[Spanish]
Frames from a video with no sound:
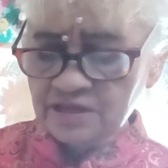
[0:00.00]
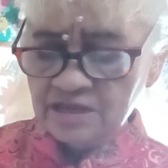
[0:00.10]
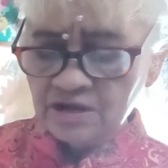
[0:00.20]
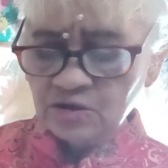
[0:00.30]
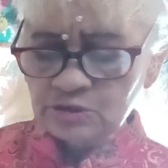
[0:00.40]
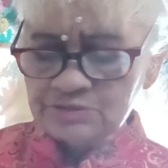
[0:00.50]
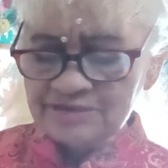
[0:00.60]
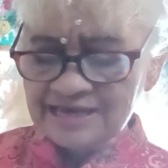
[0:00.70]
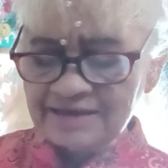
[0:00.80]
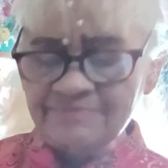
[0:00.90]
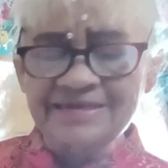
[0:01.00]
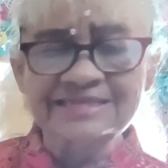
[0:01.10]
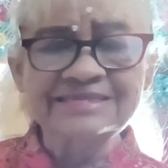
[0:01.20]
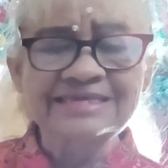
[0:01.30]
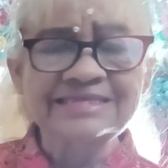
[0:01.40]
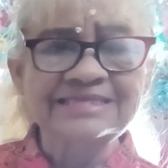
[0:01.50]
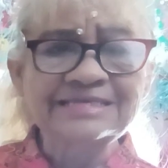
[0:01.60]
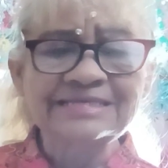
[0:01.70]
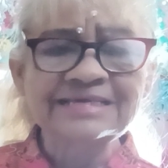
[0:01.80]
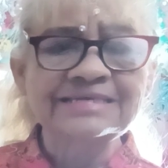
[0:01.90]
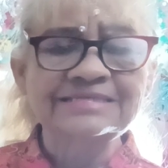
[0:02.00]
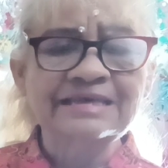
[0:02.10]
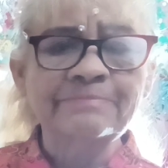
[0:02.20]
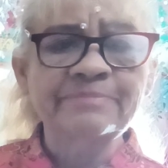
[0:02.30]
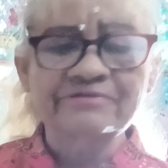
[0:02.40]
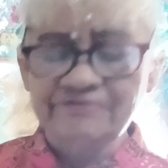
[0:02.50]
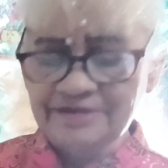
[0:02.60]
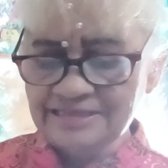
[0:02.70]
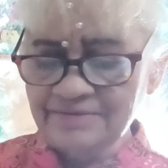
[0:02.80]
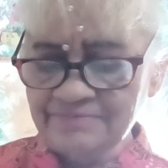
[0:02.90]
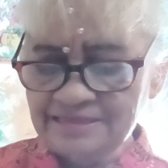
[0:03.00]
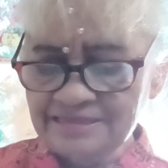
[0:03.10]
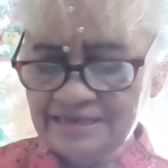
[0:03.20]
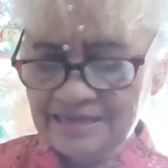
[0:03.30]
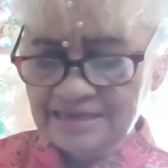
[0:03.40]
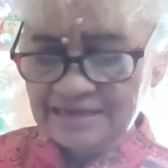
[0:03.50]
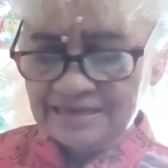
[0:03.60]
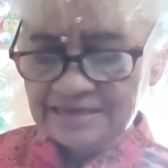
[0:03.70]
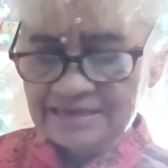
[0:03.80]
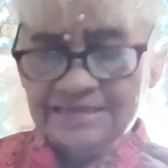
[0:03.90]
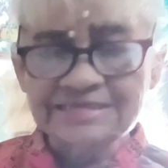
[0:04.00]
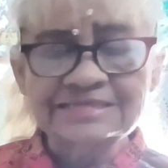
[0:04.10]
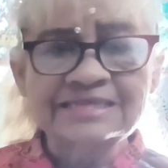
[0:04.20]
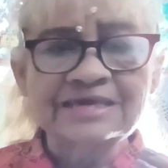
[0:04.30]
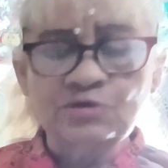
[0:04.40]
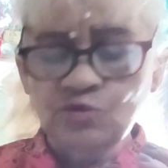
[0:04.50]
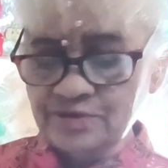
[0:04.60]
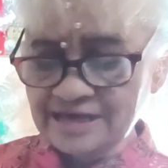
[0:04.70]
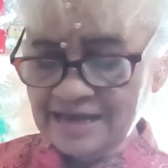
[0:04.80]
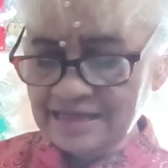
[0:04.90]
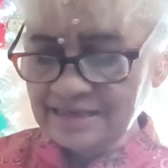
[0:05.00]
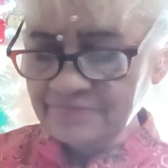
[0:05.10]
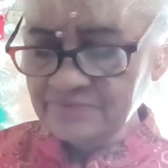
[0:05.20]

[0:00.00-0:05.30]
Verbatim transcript: Cósmicamente dicen que está perfectamente este, ubicada